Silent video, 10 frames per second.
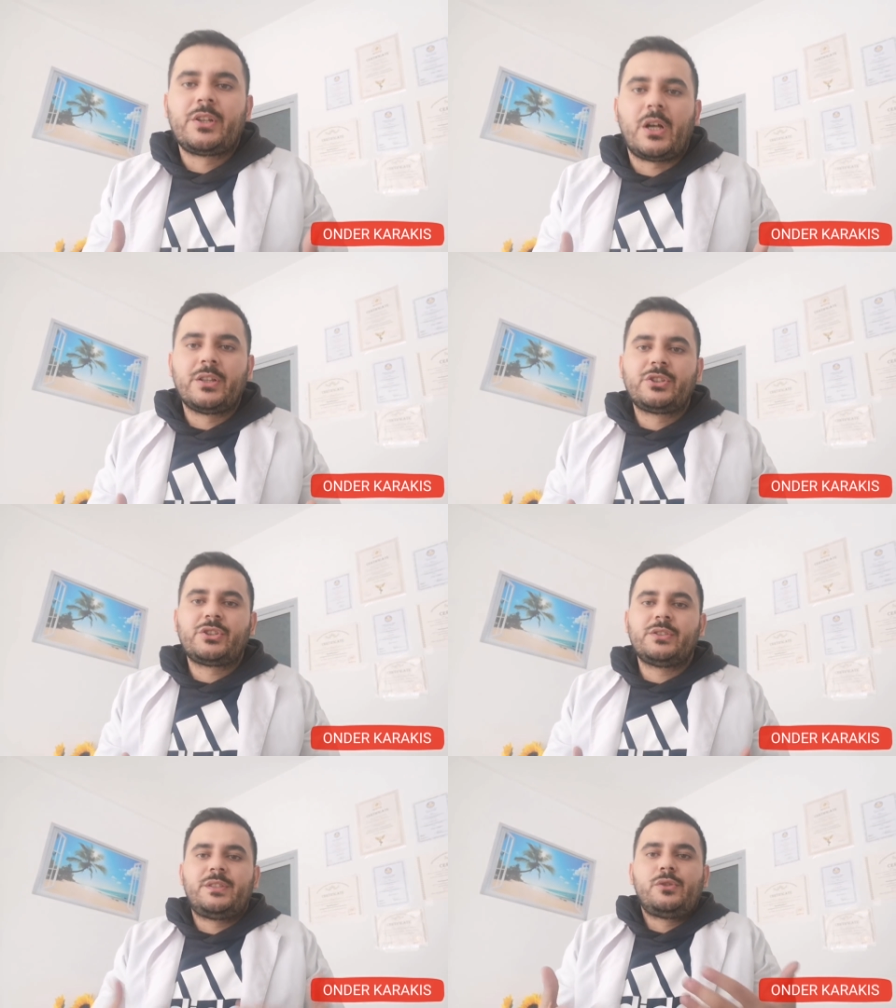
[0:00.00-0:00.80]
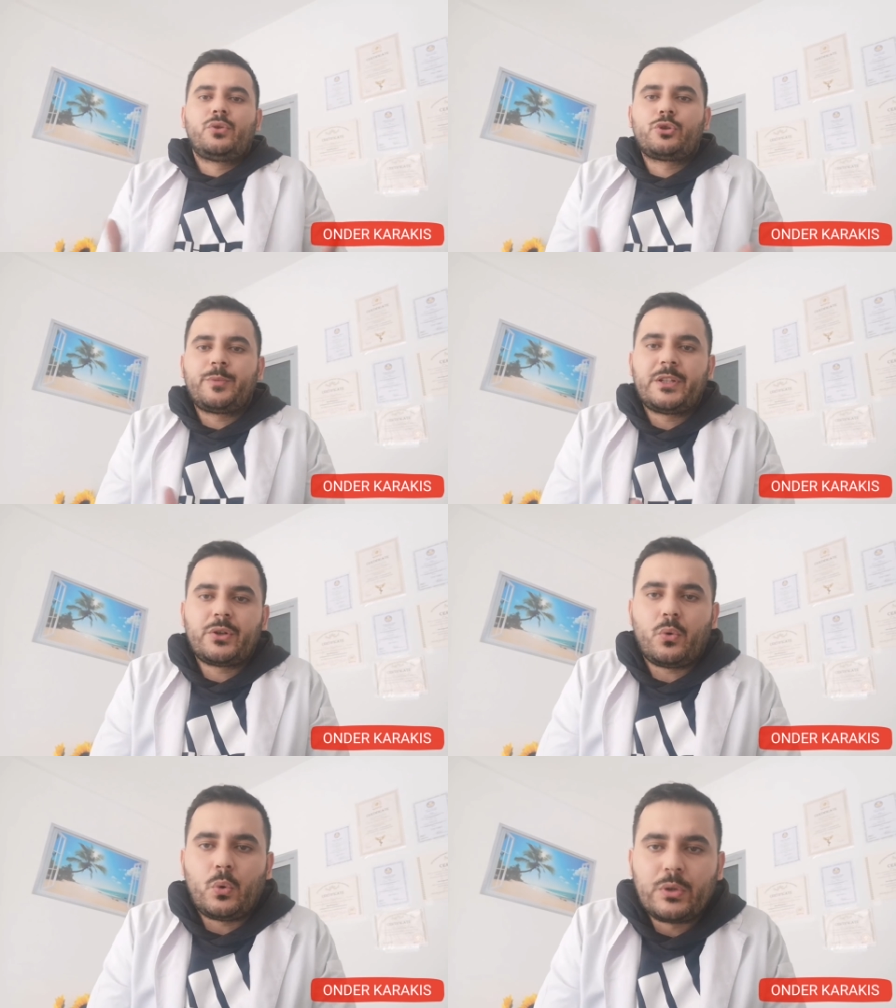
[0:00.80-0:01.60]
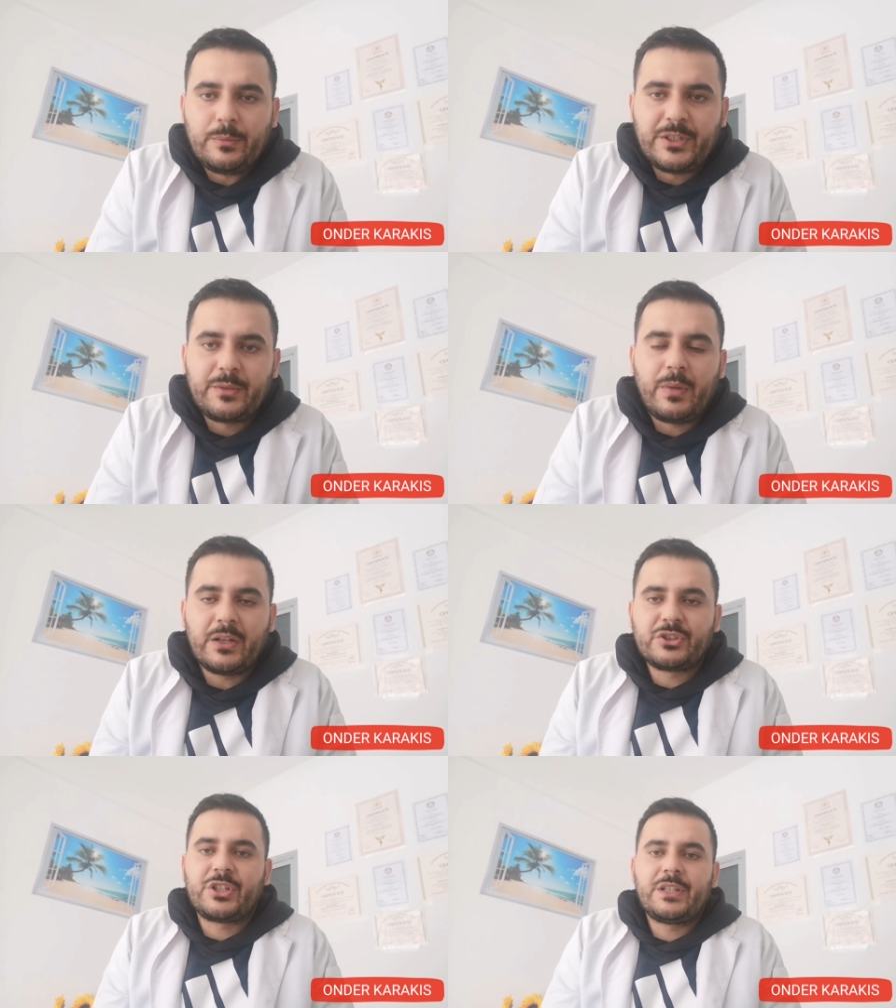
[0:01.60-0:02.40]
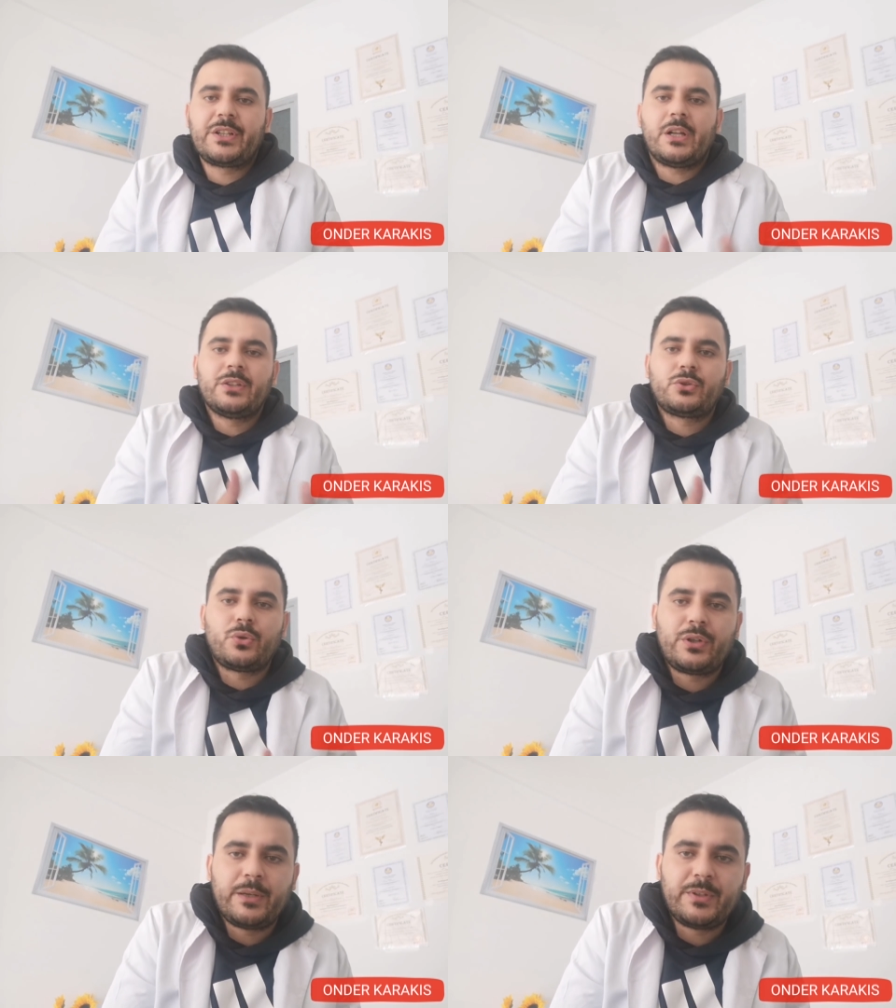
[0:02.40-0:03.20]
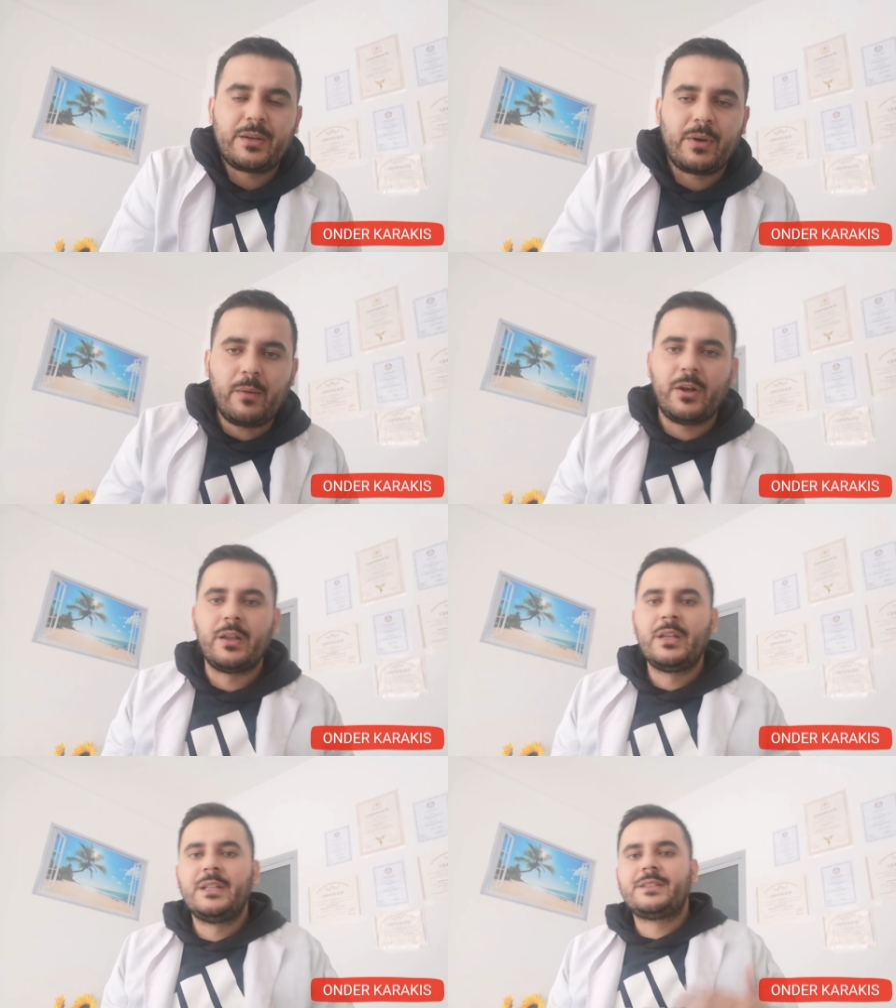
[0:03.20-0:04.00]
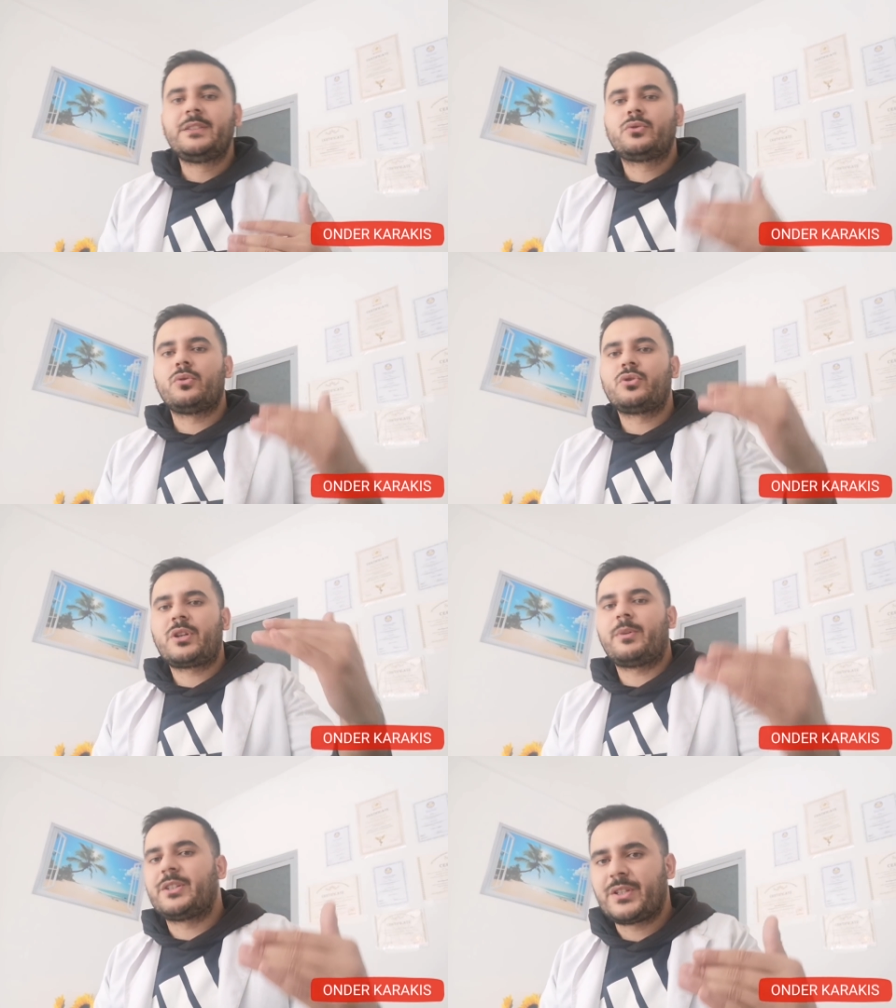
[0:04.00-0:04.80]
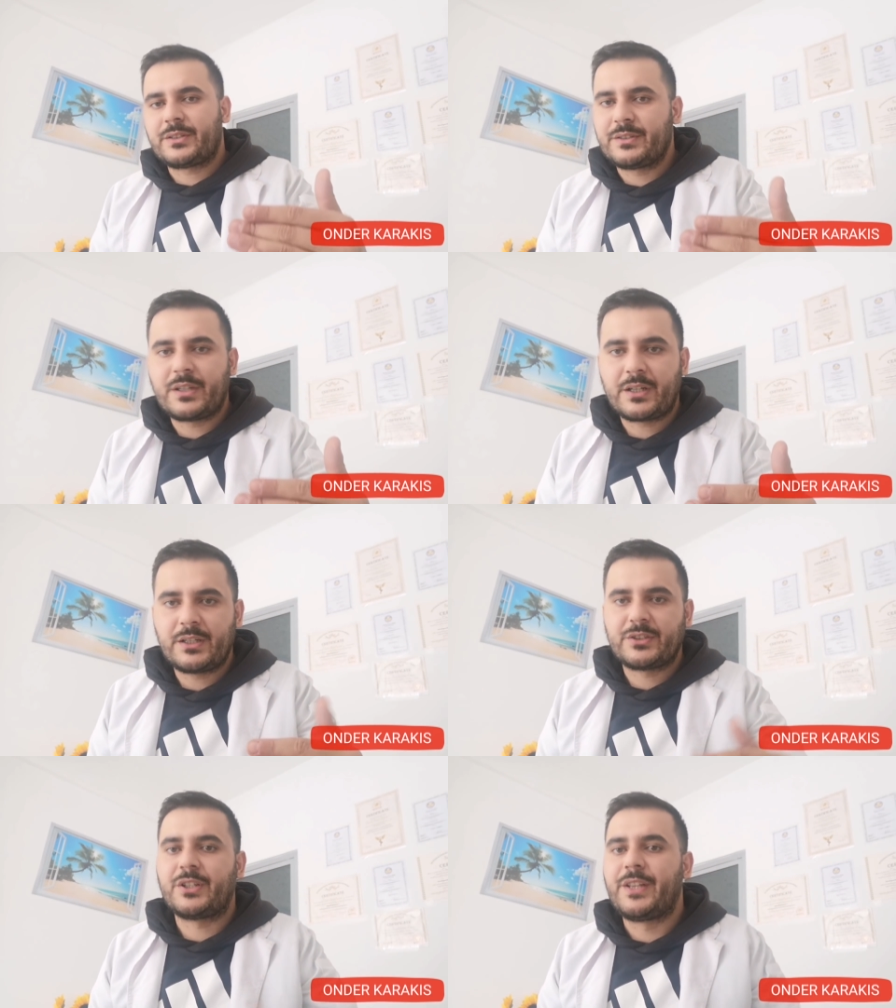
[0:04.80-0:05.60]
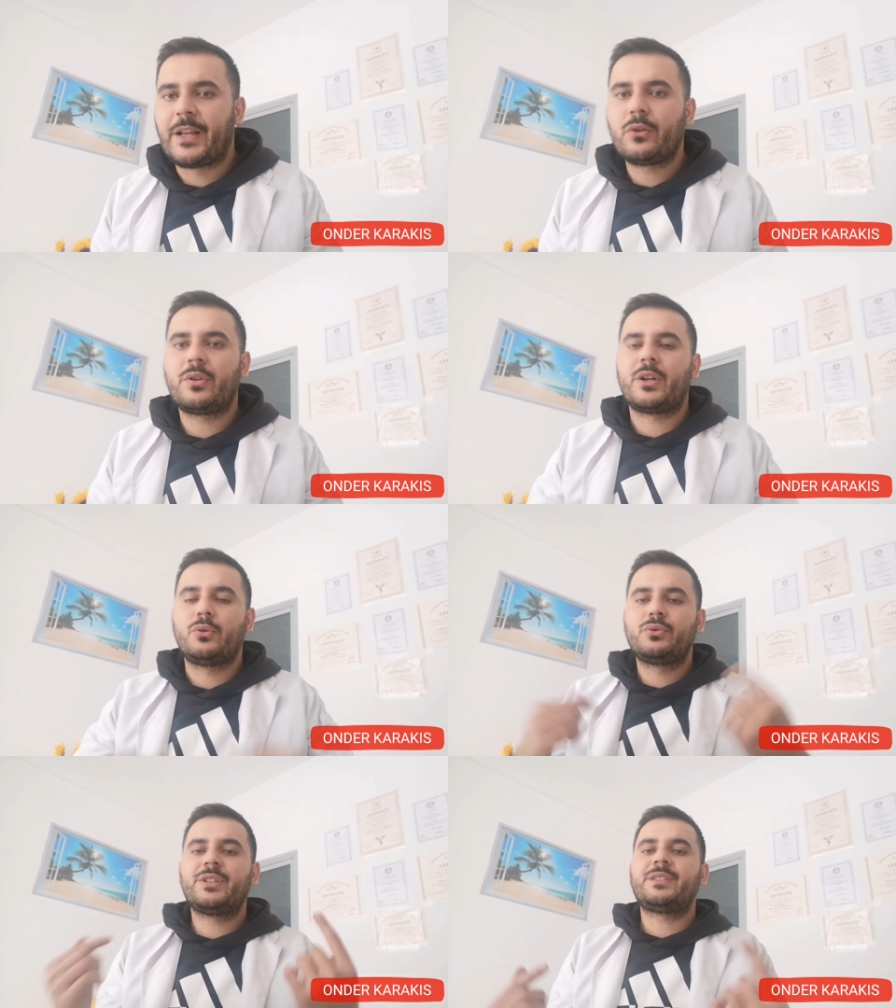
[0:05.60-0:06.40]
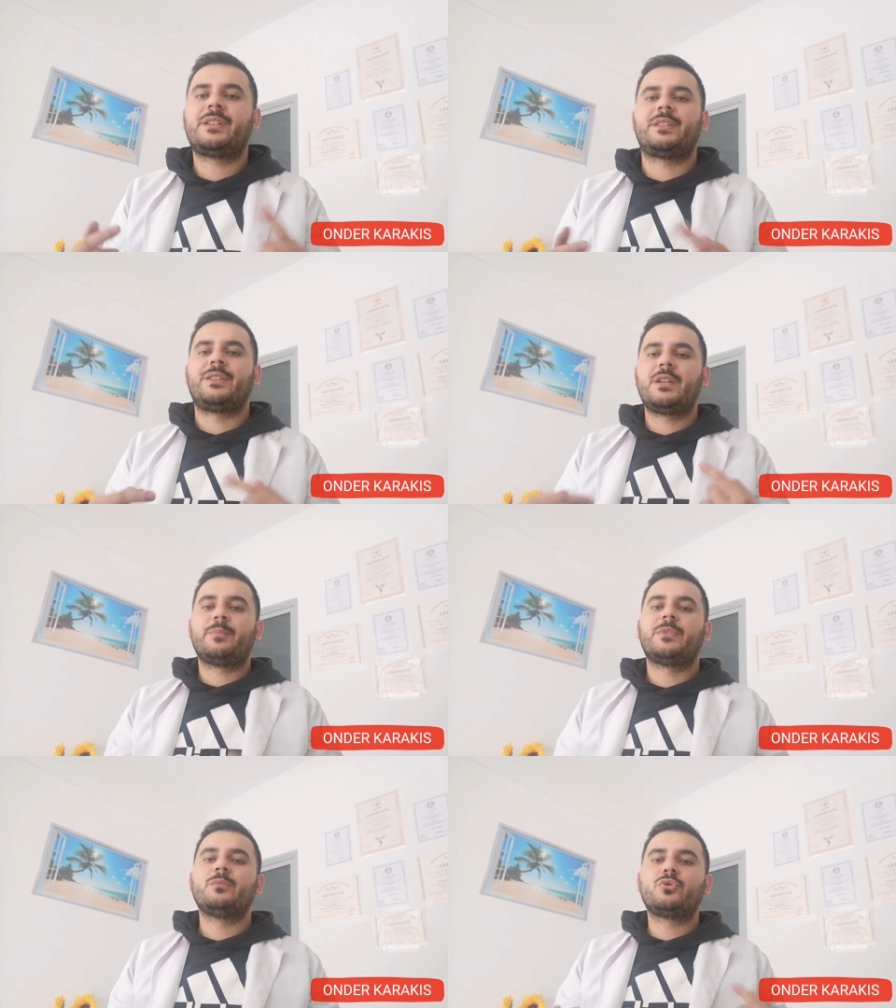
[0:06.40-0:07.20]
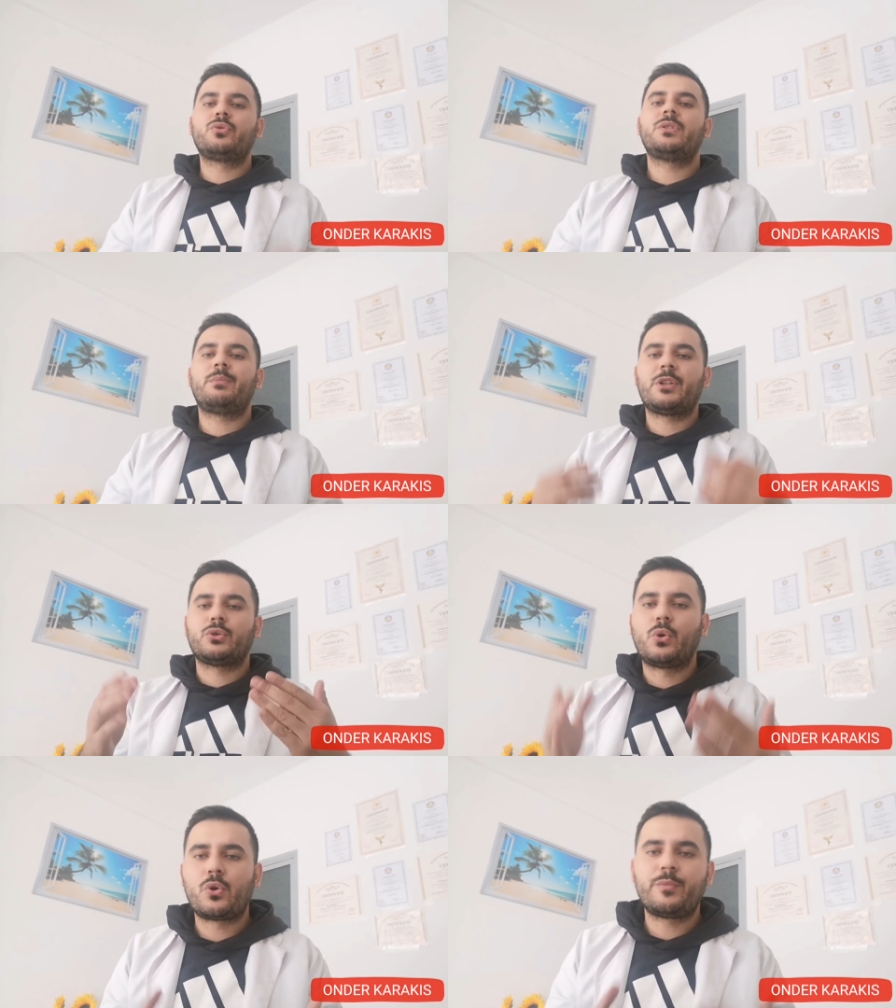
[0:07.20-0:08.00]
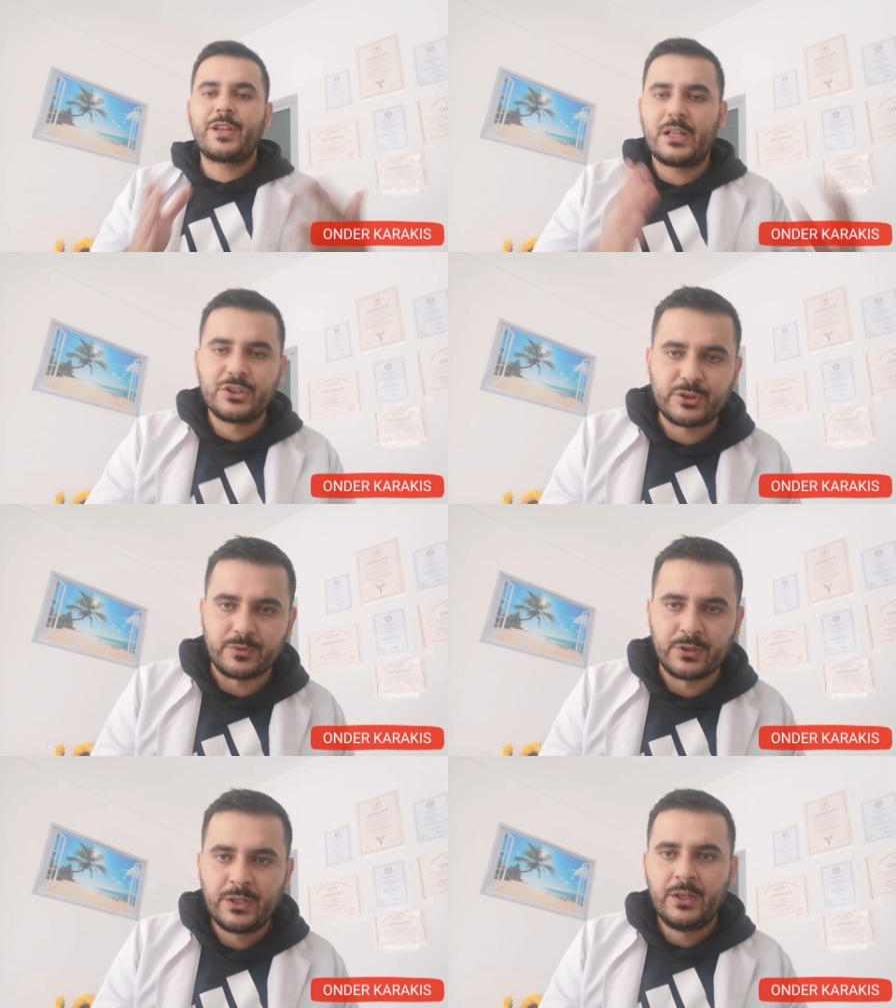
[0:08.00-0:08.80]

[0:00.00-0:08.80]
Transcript: Yanlış dil sürçmeleri olabilir. Bazı şeyler yanlış söyleyebilirim ama siz sonuca bakacaksınız arkadaşlar. Genel olarak %80 yaptığımız uygulamalar doğru mu yanlış mı?